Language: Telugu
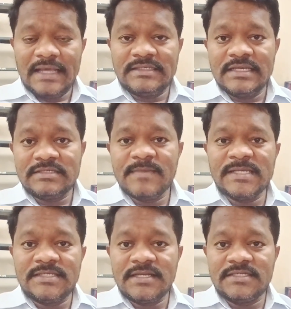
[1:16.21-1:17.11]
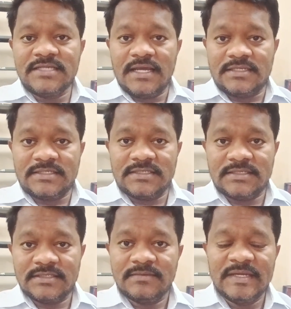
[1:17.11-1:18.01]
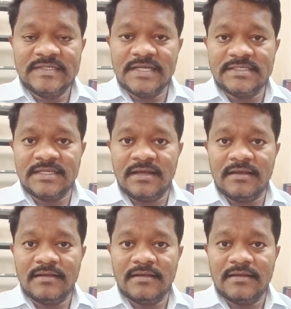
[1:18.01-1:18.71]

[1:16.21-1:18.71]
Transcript: లైక్ సిక్స్ మంత్స్ రీఛార్జ్ మీరు చేసిన